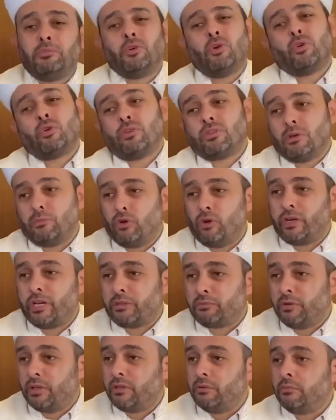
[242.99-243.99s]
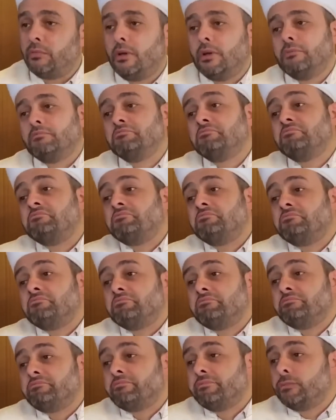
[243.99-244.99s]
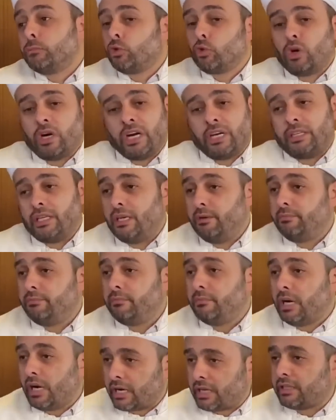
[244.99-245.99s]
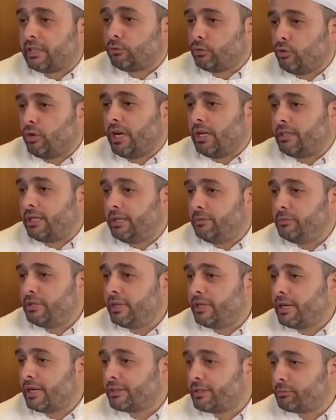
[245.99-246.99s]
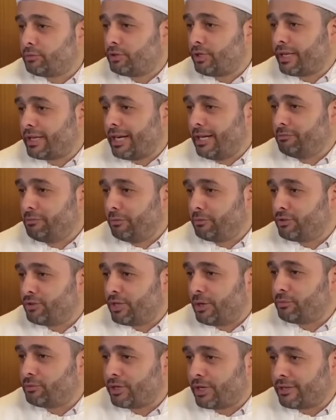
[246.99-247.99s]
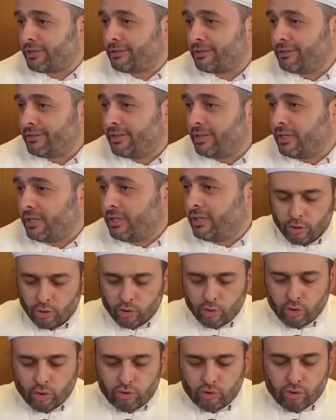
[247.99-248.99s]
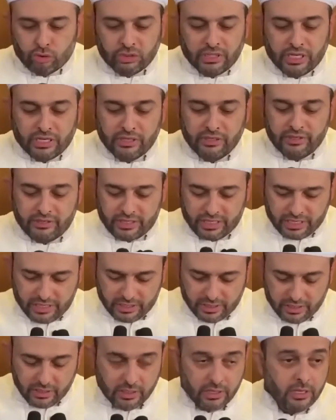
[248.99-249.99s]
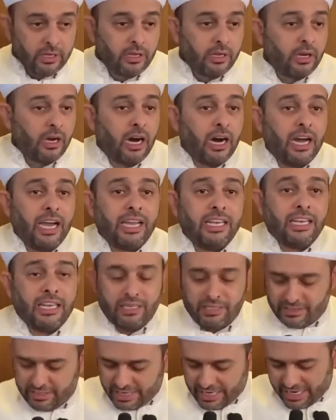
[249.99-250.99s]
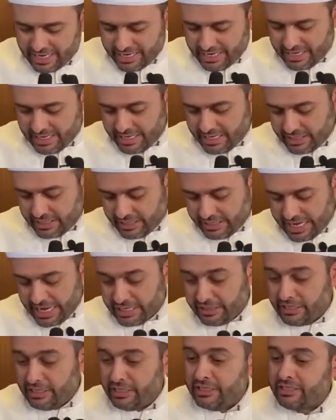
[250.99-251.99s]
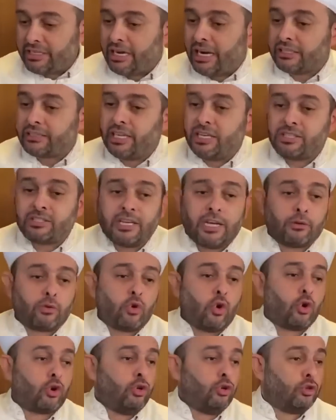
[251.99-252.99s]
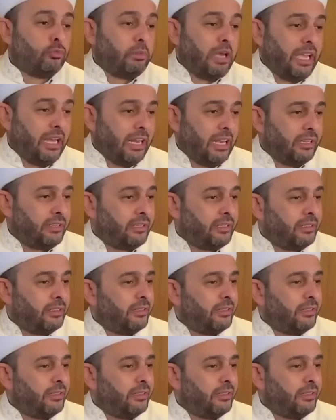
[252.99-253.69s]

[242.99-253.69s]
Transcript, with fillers: Yok hocam öğretmedim. Dua edelim. Hakikaten dua edelim yani. Artık bir şey kalmamış yapacak. Çocuklarınızı, ailenizi, kendinizi ateşten koruyun beyler.